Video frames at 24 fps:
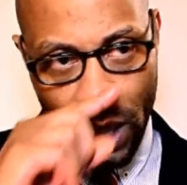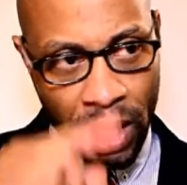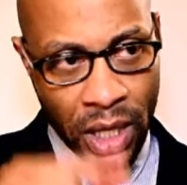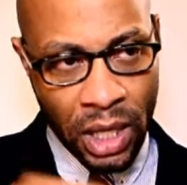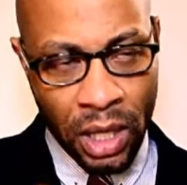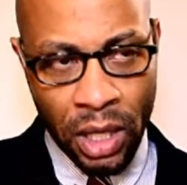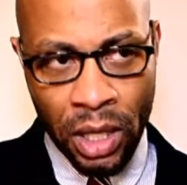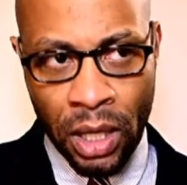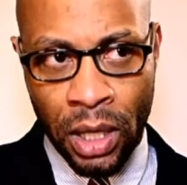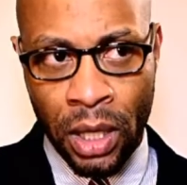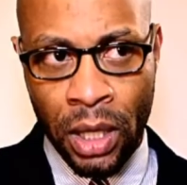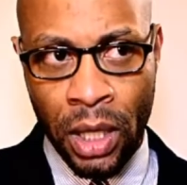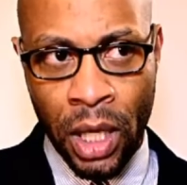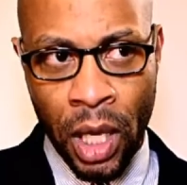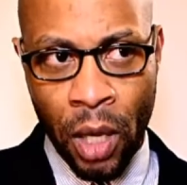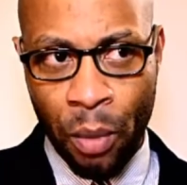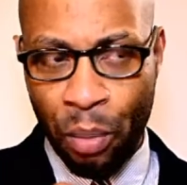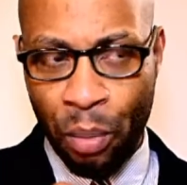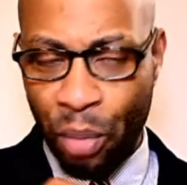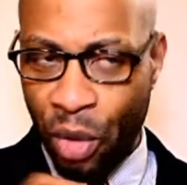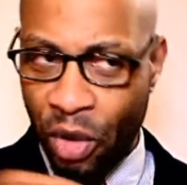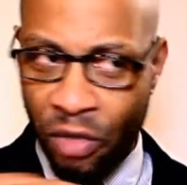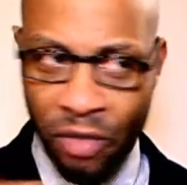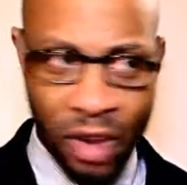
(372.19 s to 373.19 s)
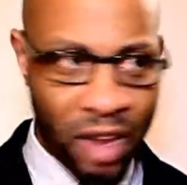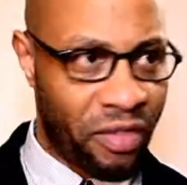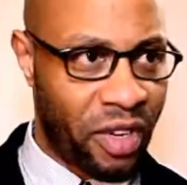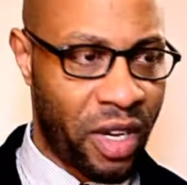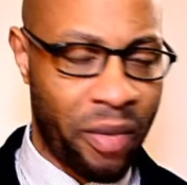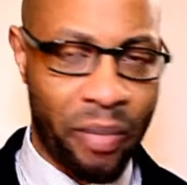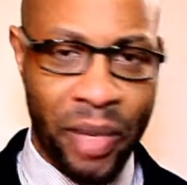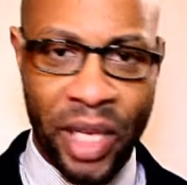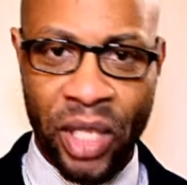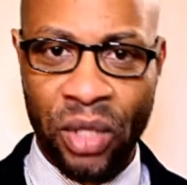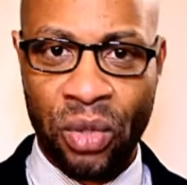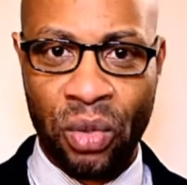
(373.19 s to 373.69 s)
que
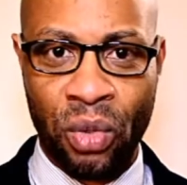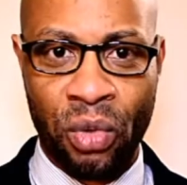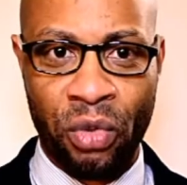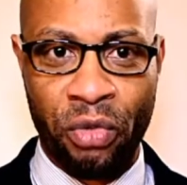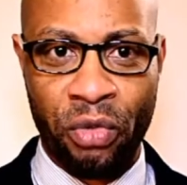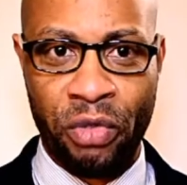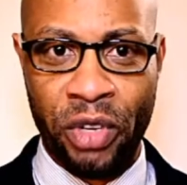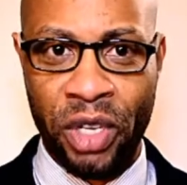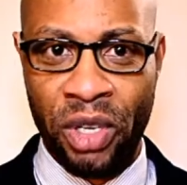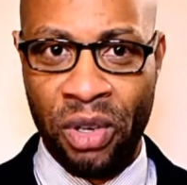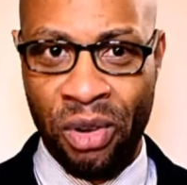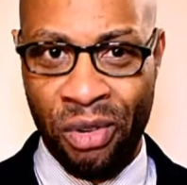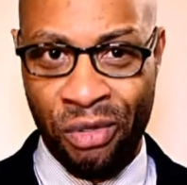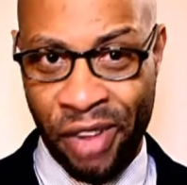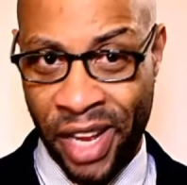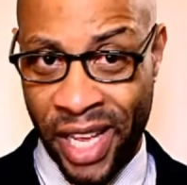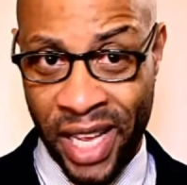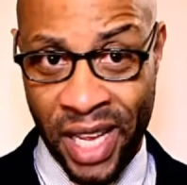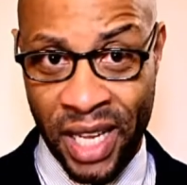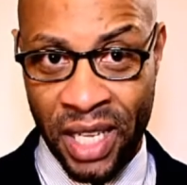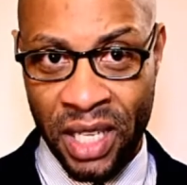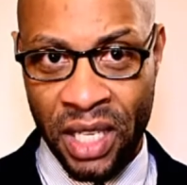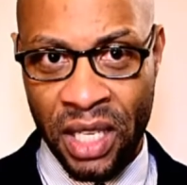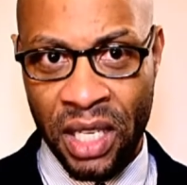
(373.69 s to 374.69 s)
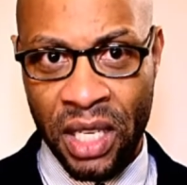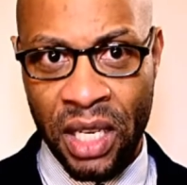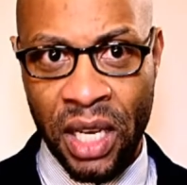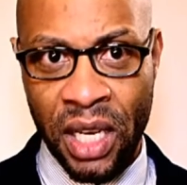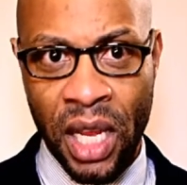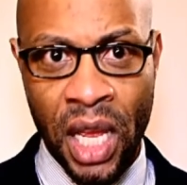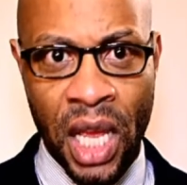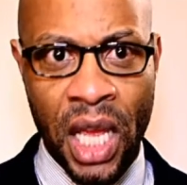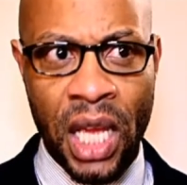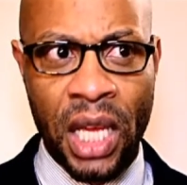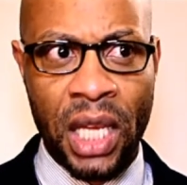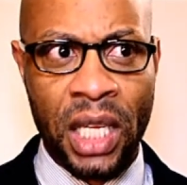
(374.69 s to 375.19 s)
provavelmente o governo não vai
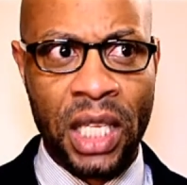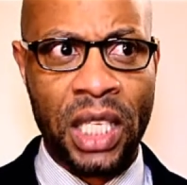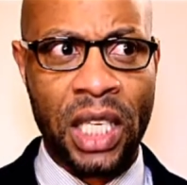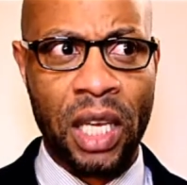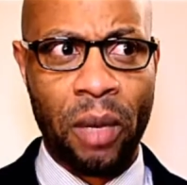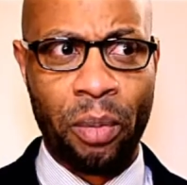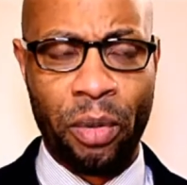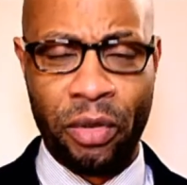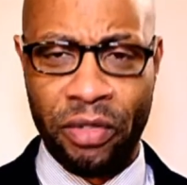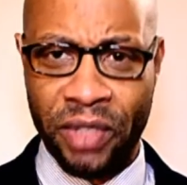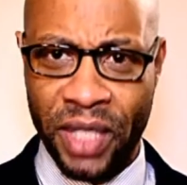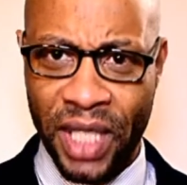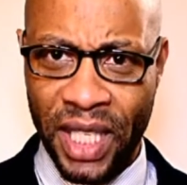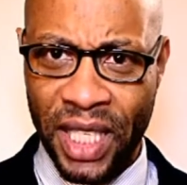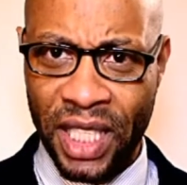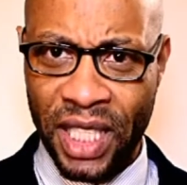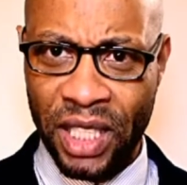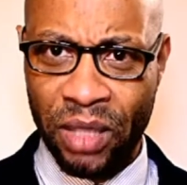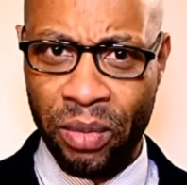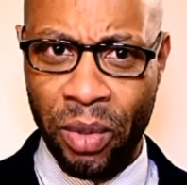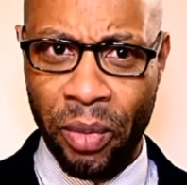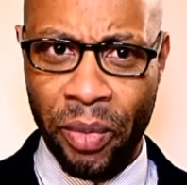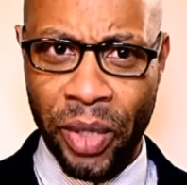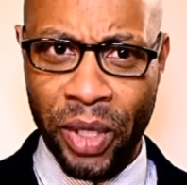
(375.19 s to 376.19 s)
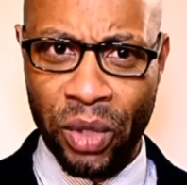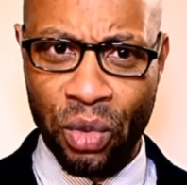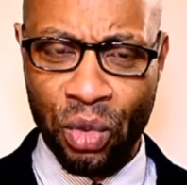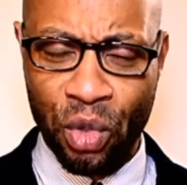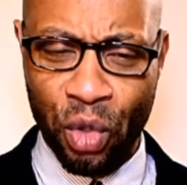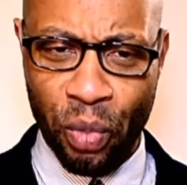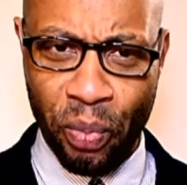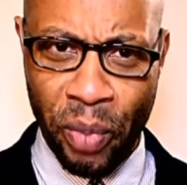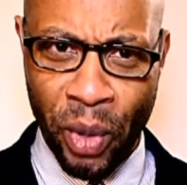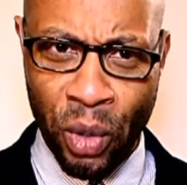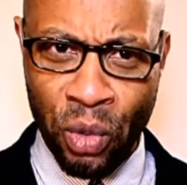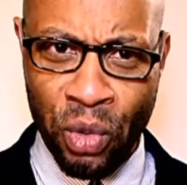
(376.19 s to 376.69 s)
cair, e aproveitar esse momento
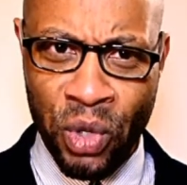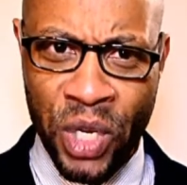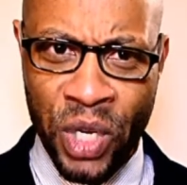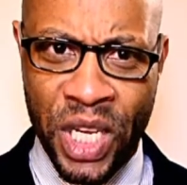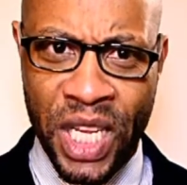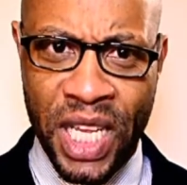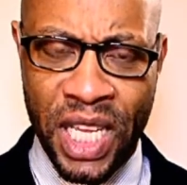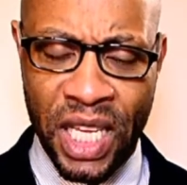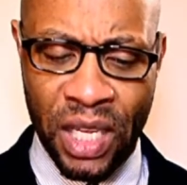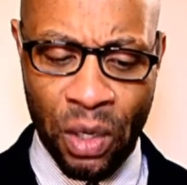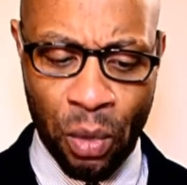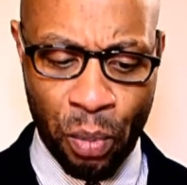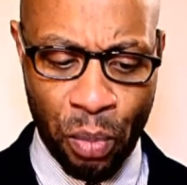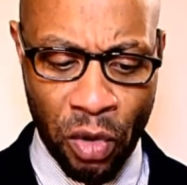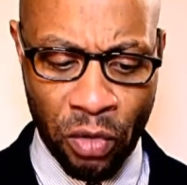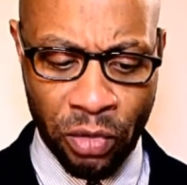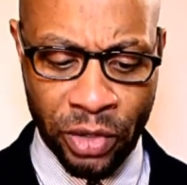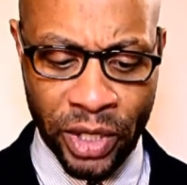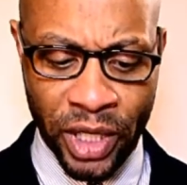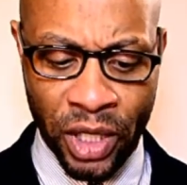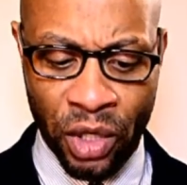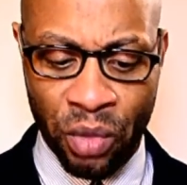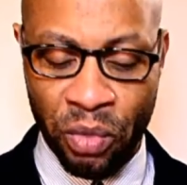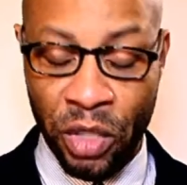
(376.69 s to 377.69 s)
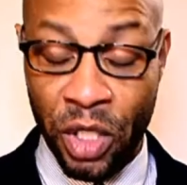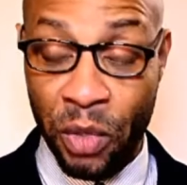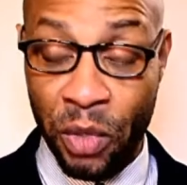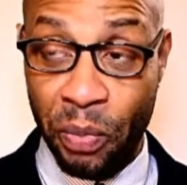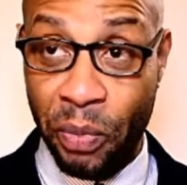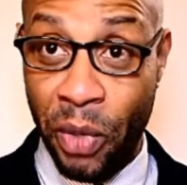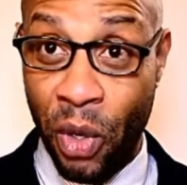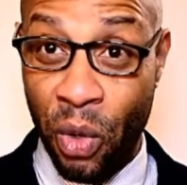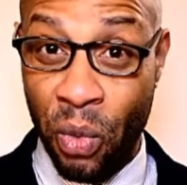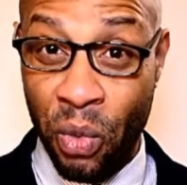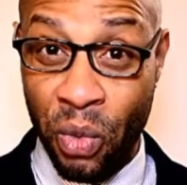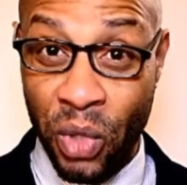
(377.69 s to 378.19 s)
único para unir o povo santomense,
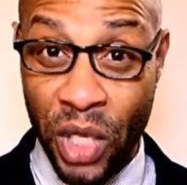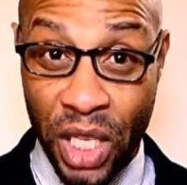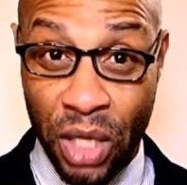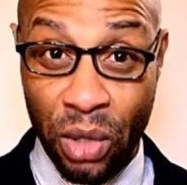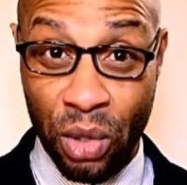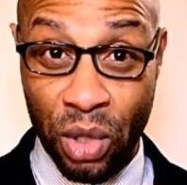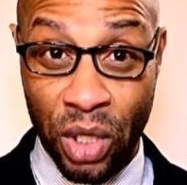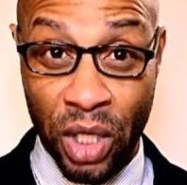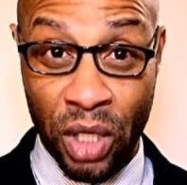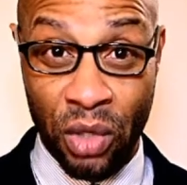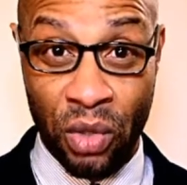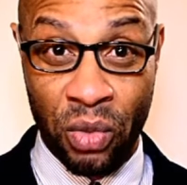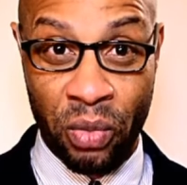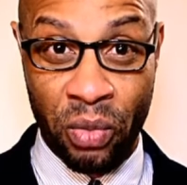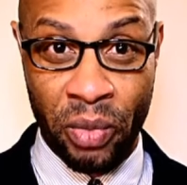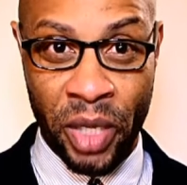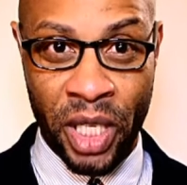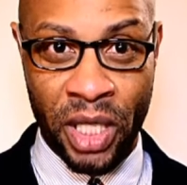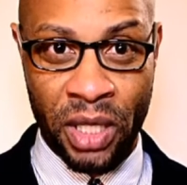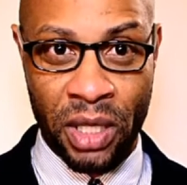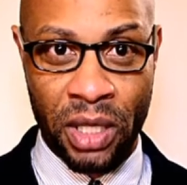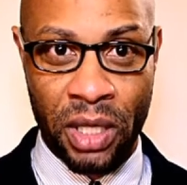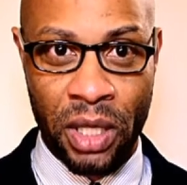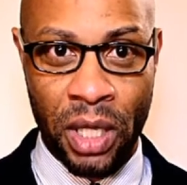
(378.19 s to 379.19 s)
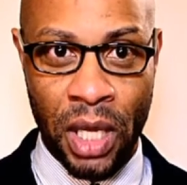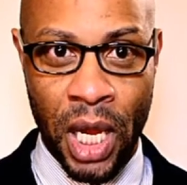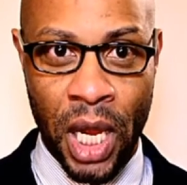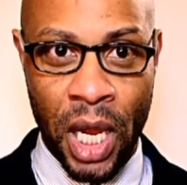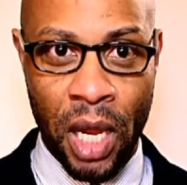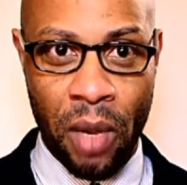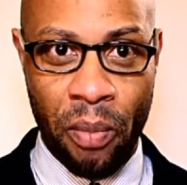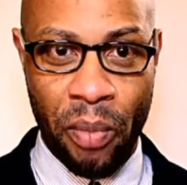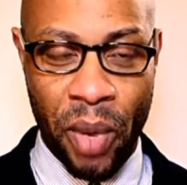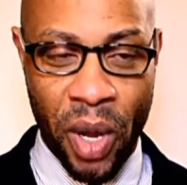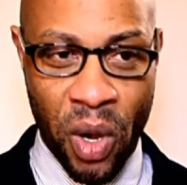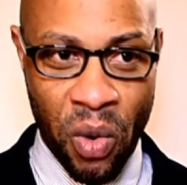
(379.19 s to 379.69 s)
para unir os santomenses,
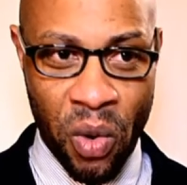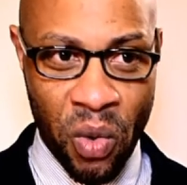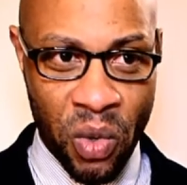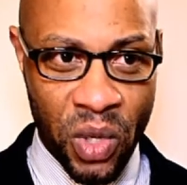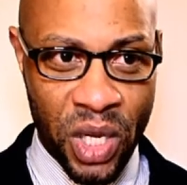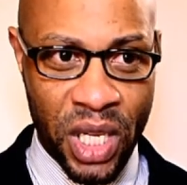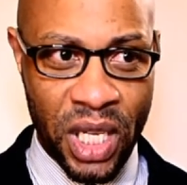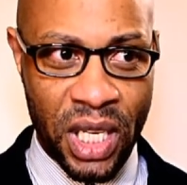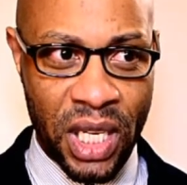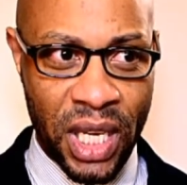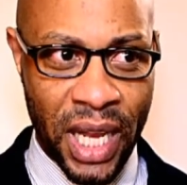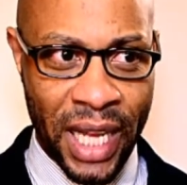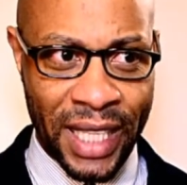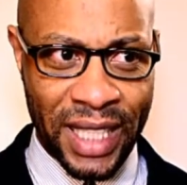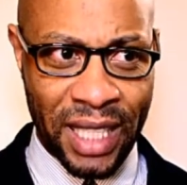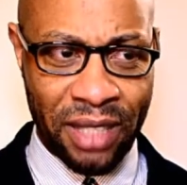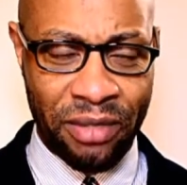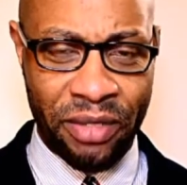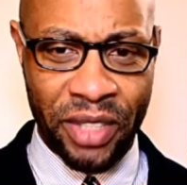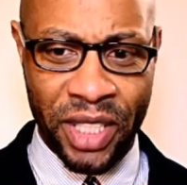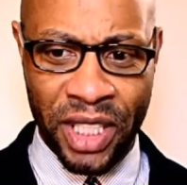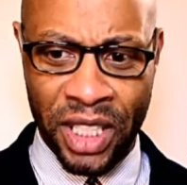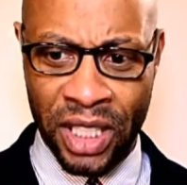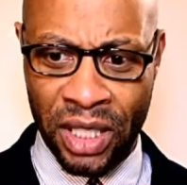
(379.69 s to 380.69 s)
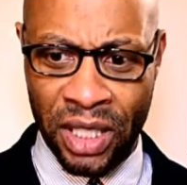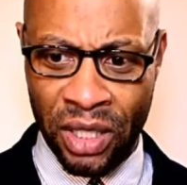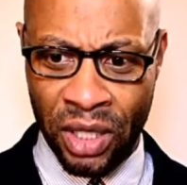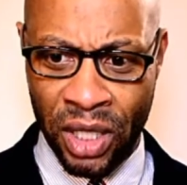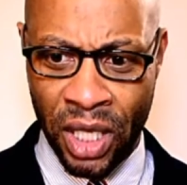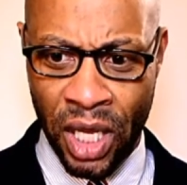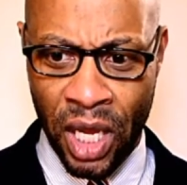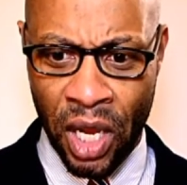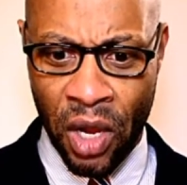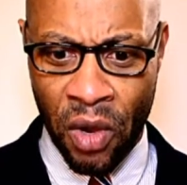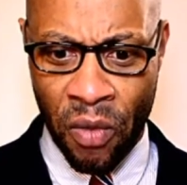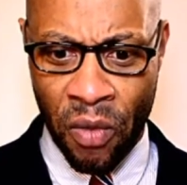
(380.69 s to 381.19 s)
para unir através de